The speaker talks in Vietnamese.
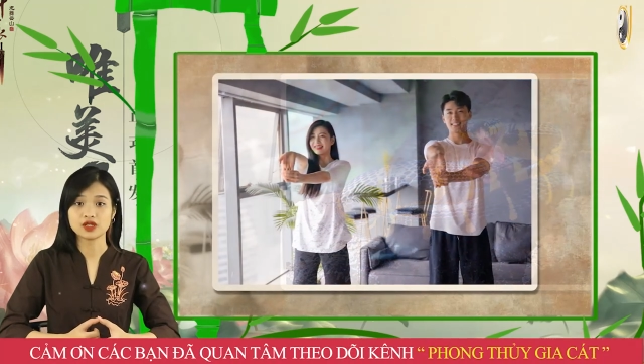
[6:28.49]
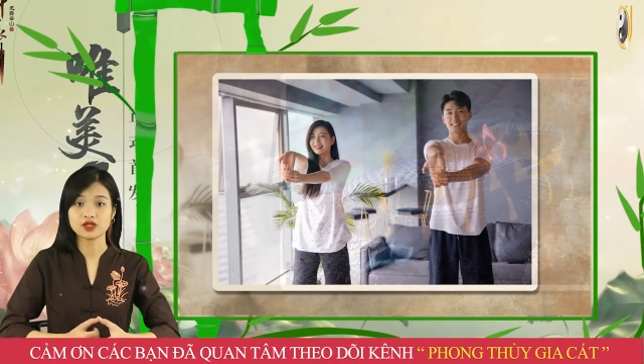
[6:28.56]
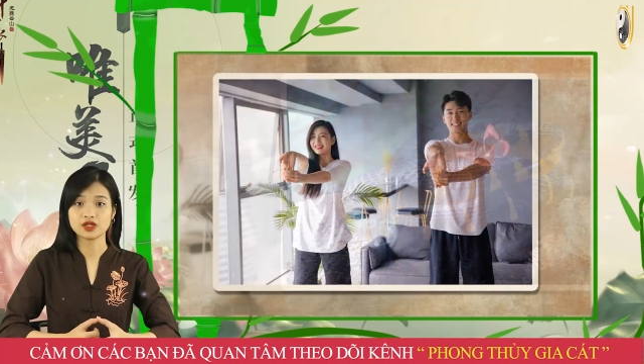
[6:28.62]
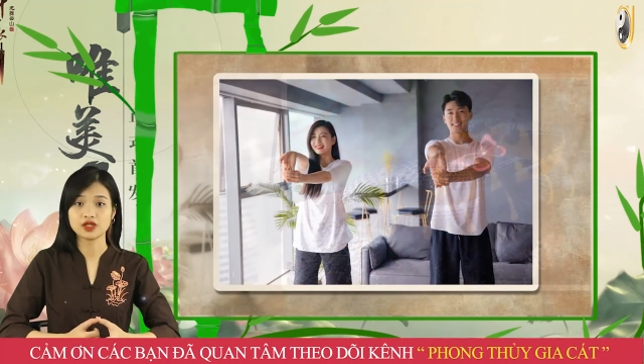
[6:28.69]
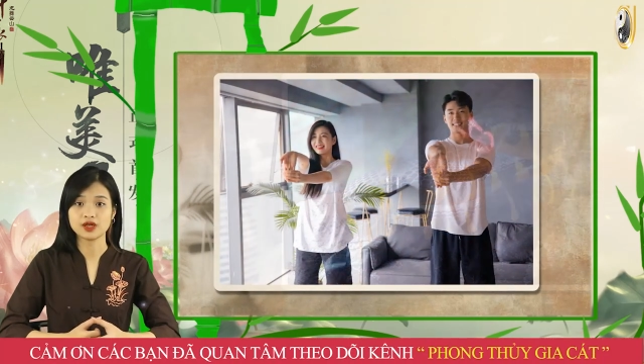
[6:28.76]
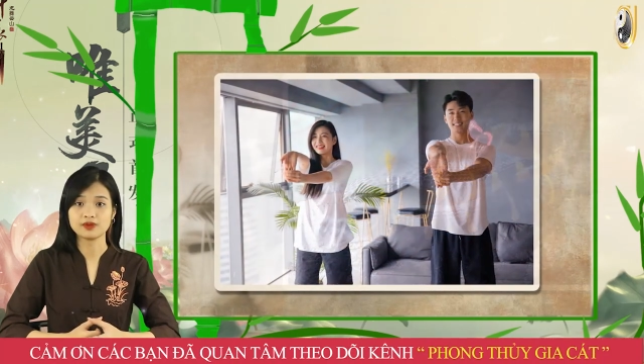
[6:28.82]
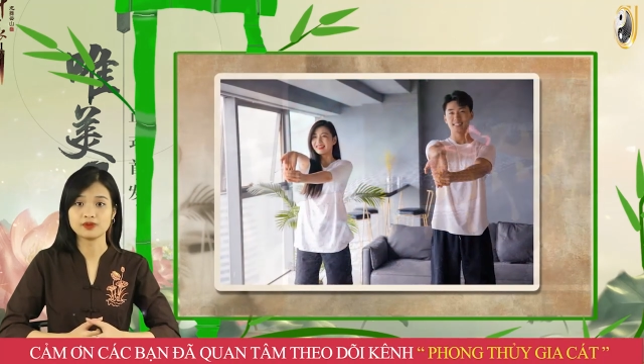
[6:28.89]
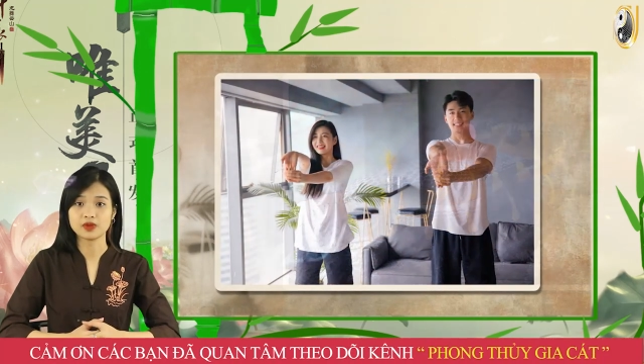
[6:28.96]
sự
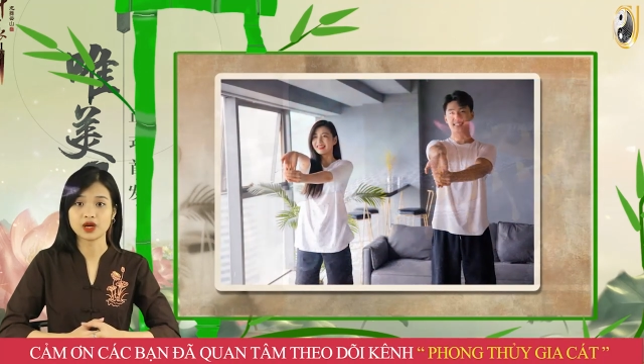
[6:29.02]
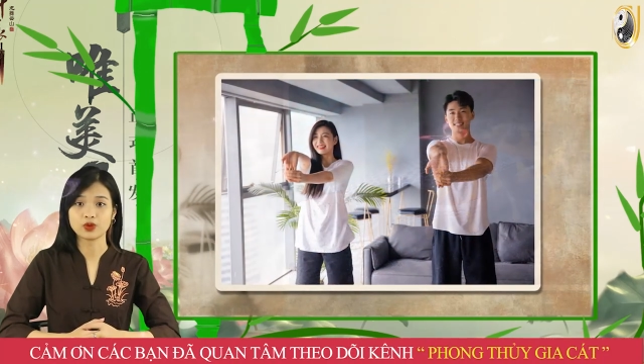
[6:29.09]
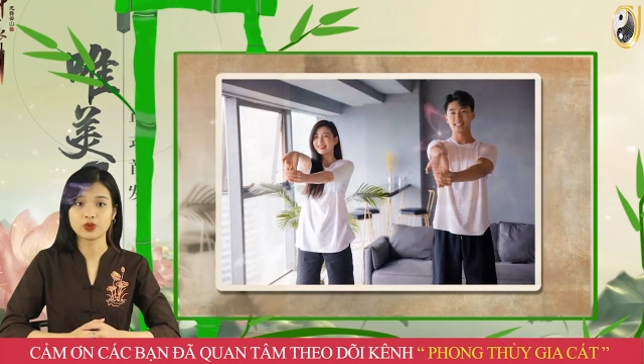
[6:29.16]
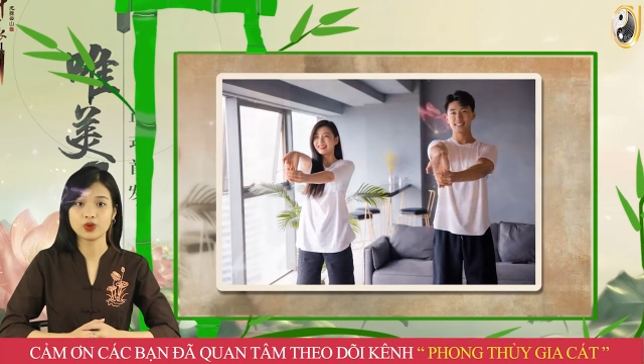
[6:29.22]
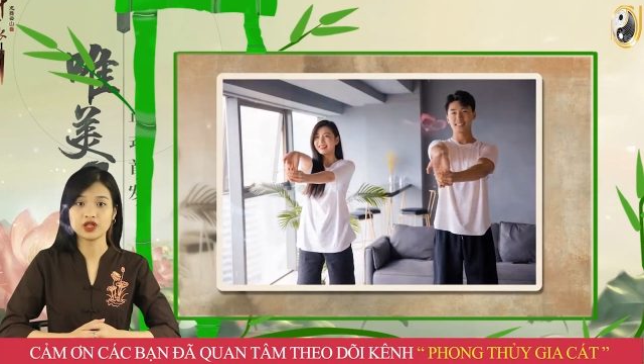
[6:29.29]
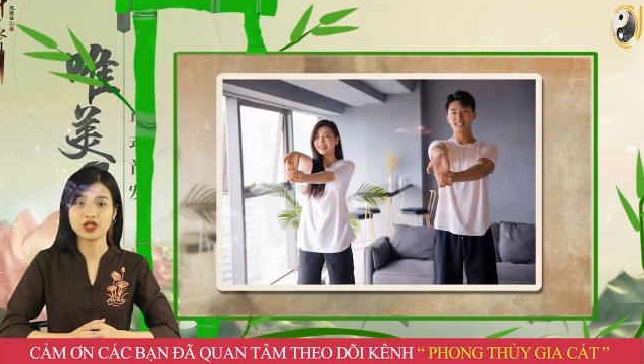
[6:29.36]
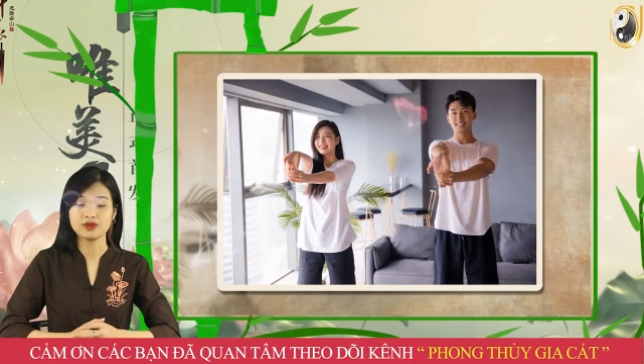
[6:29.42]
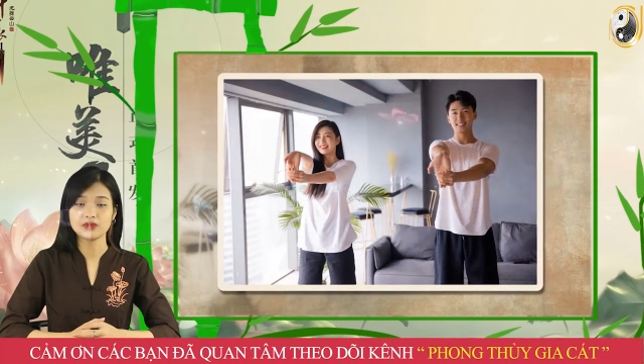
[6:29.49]
nghiệp mà
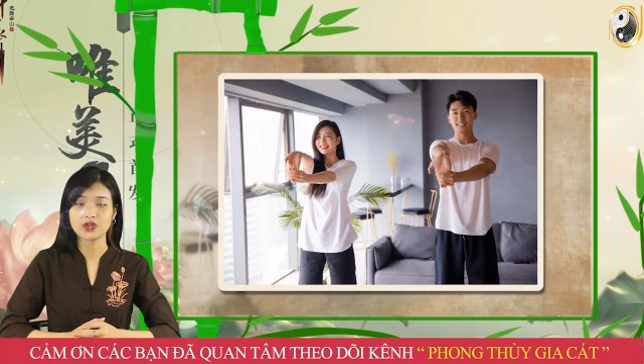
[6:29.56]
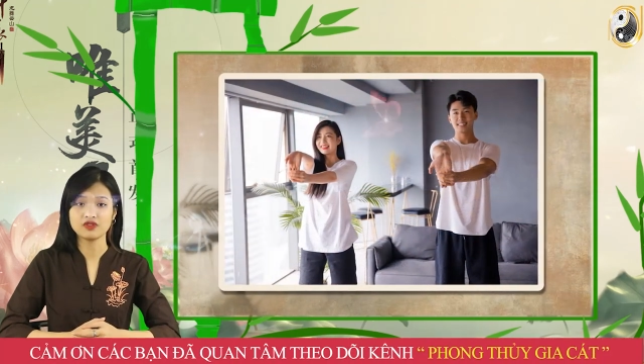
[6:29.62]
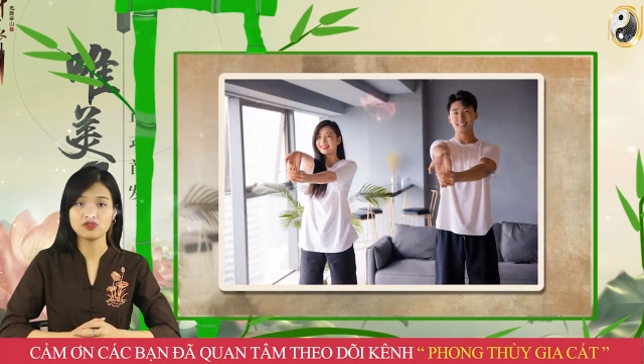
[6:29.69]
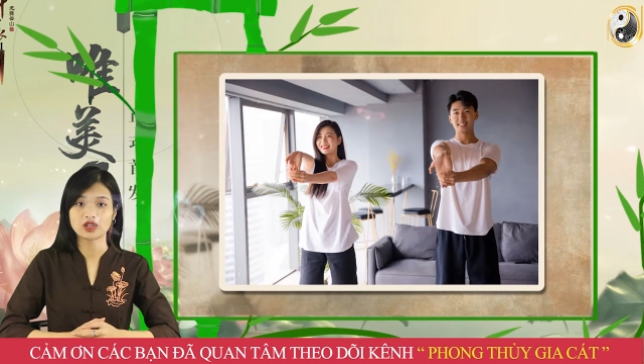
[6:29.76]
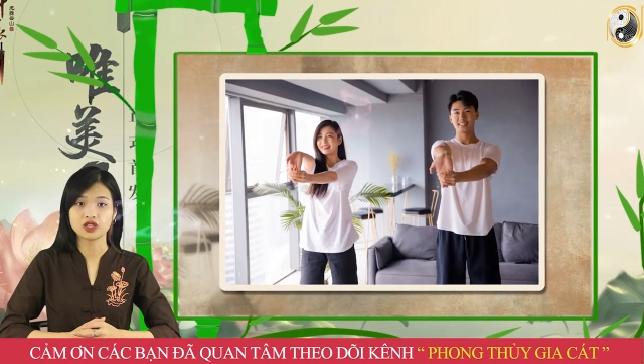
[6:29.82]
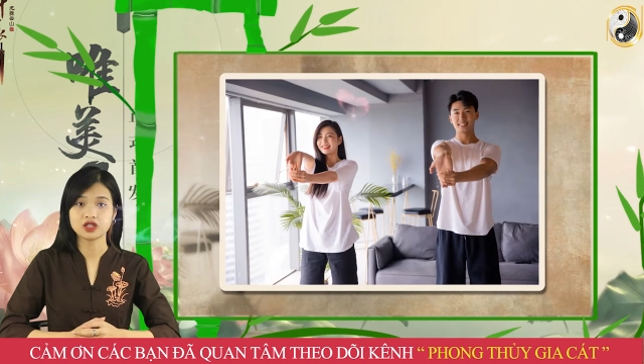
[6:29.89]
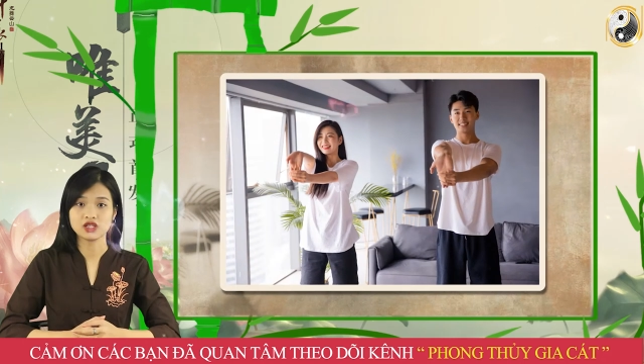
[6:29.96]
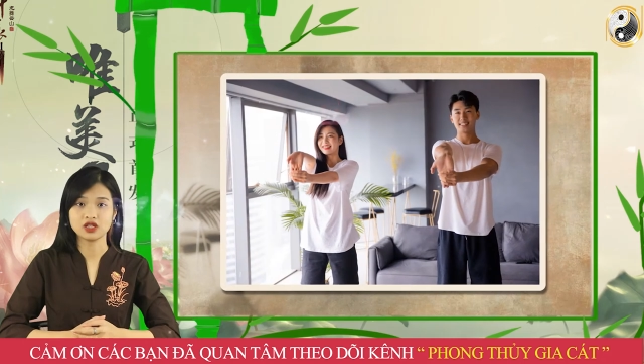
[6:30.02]
quên đi mất
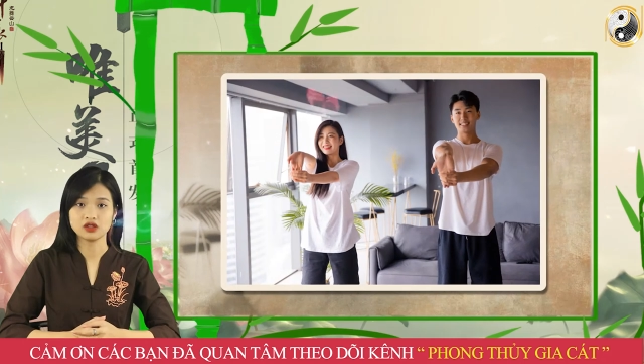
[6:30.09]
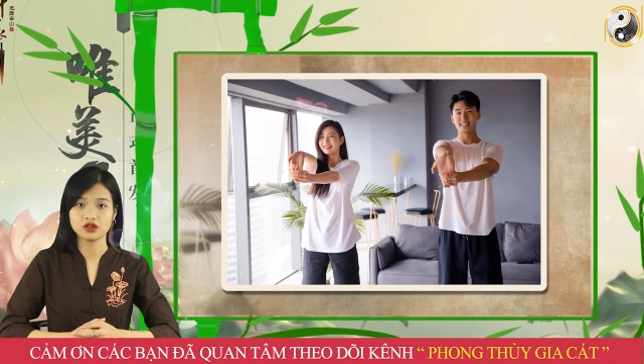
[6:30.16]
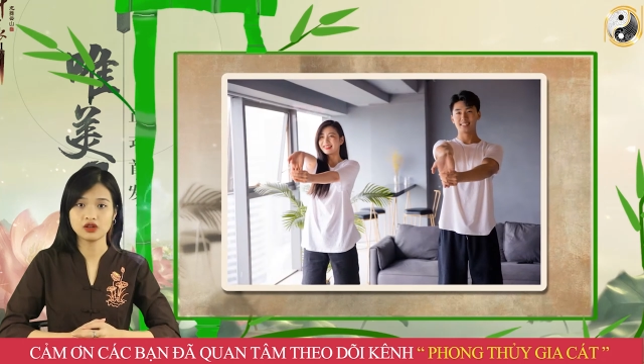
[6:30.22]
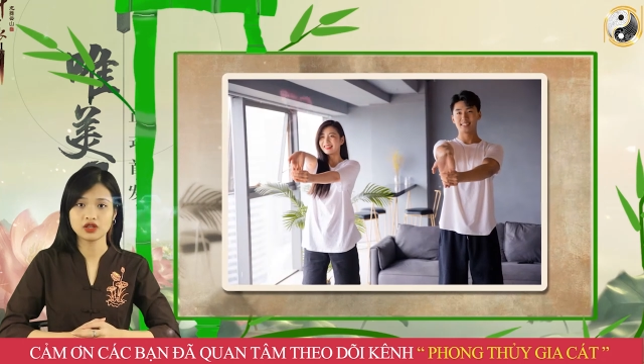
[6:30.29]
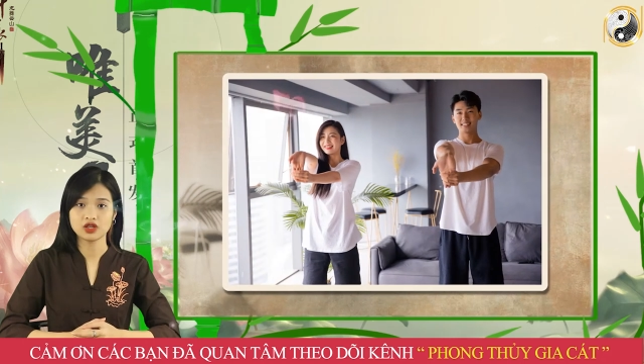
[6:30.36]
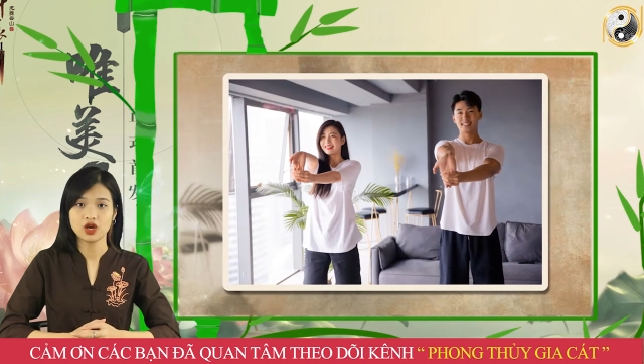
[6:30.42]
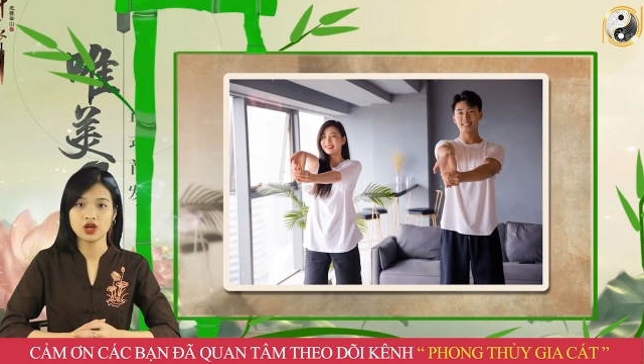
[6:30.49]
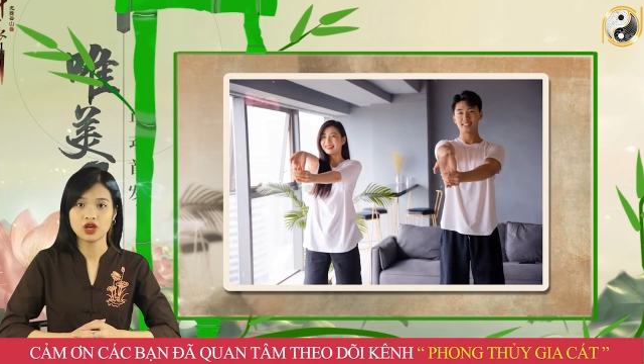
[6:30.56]
việc nghỉ
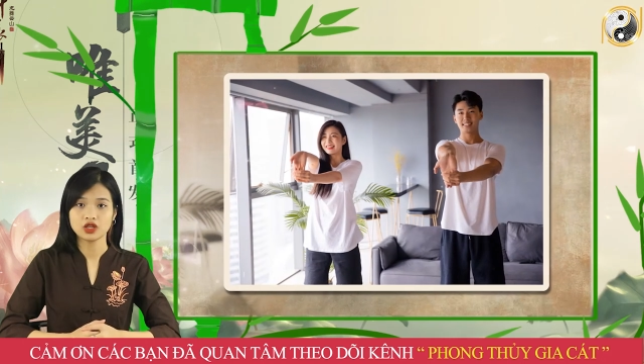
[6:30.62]
ngơi.